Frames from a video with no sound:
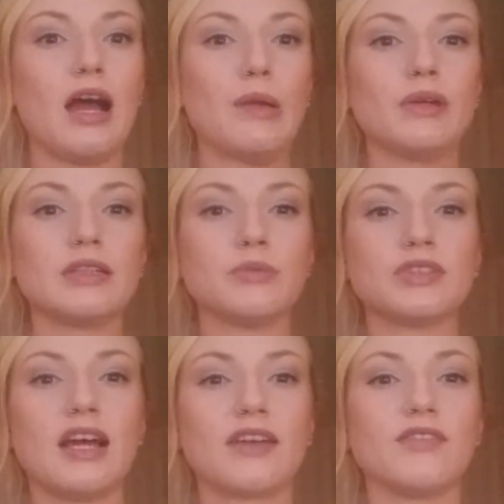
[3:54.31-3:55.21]
Aber ich
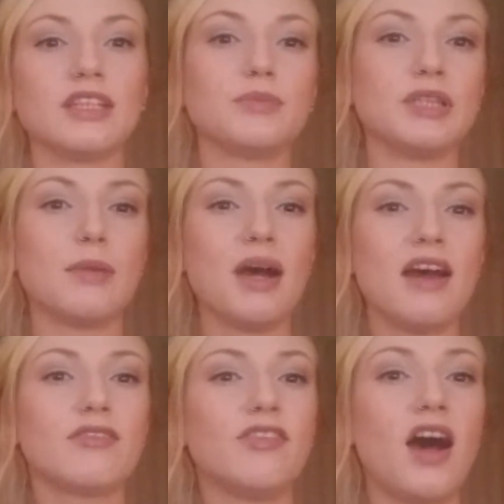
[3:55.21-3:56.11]
muss sagen, wenn ich mit der
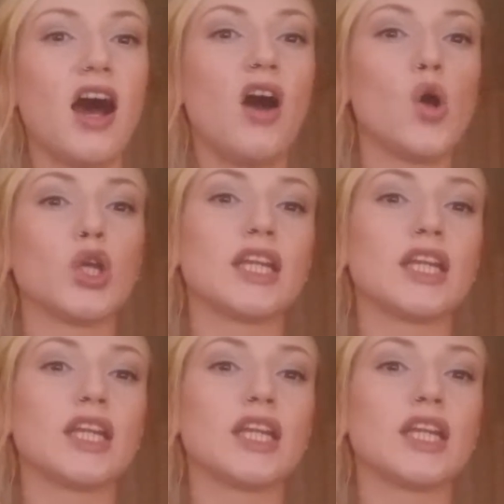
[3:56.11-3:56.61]
Bahn fahre und